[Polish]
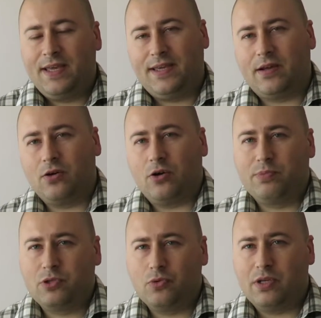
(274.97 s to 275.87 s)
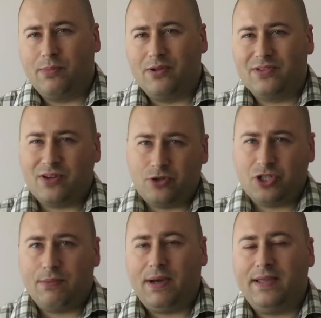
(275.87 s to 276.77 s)
jego obsługi, bo on
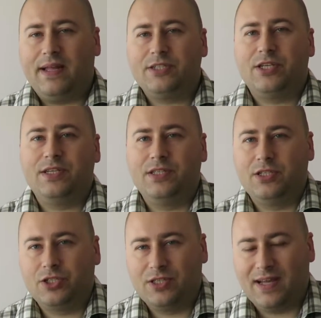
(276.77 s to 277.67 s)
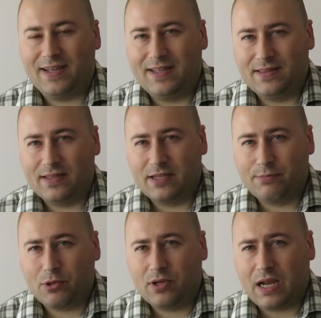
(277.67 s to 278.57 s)
troszkę ma inaczej niż na innych
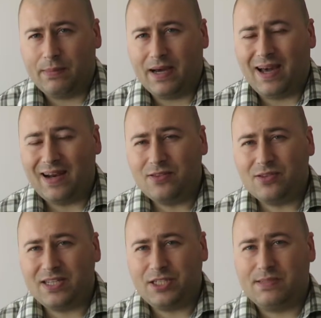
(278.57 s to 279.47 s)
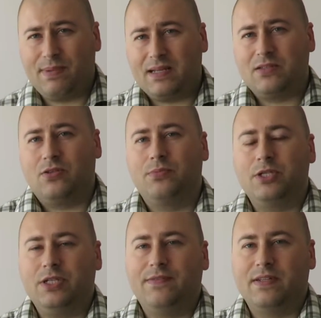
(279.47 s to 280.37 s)
programach, ale to też jest bardzo
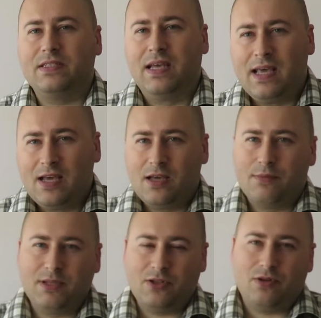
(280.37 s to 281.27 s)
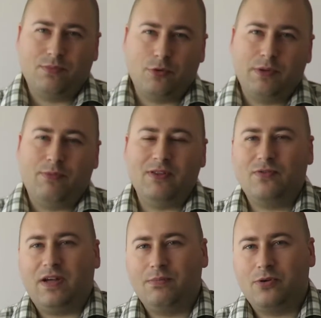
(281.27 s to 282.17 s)
domyślne, więc metodą prób i
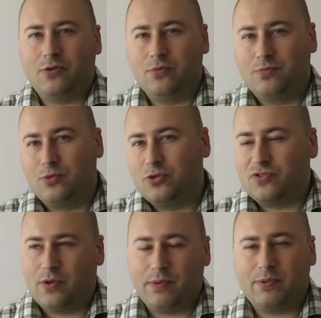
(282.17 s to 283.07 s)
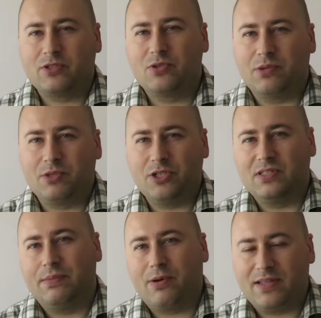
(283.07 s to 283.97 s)
błędów albo mnóstwo, po prostu są
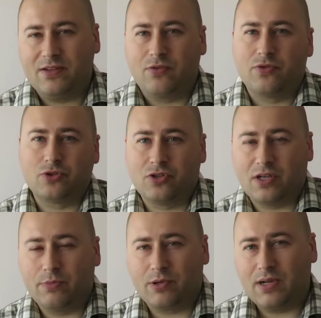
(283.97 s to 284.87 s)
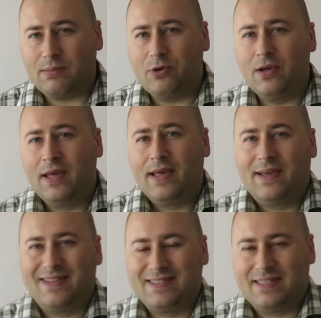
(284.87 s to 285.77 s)
tysiące poradników już do tego programu,
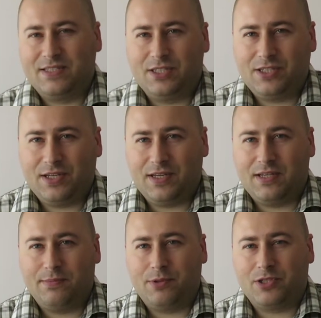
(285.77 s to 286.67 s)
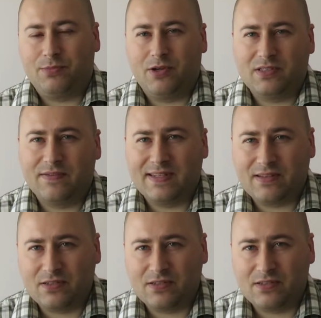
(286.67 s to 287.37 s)
znajdziecie potrzebujące Was